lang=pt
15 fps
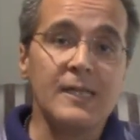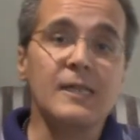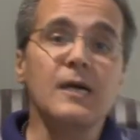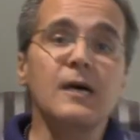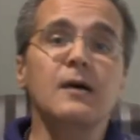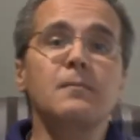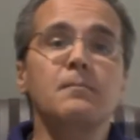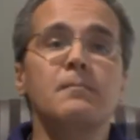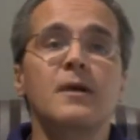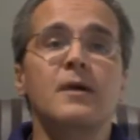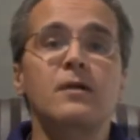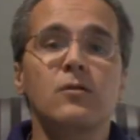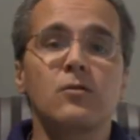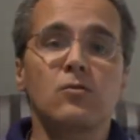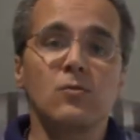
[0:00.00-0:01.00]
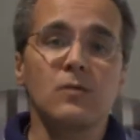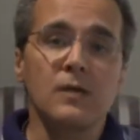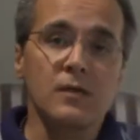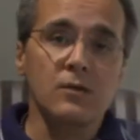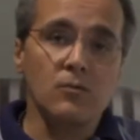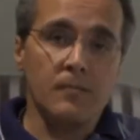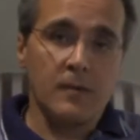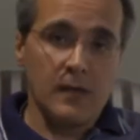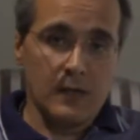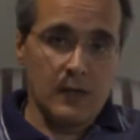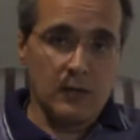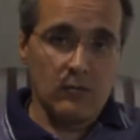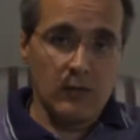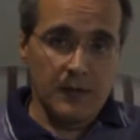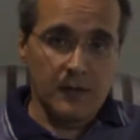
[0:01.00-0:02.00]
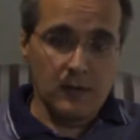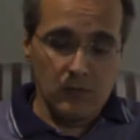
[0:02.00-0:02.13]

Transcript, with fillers: também estudando para a graduação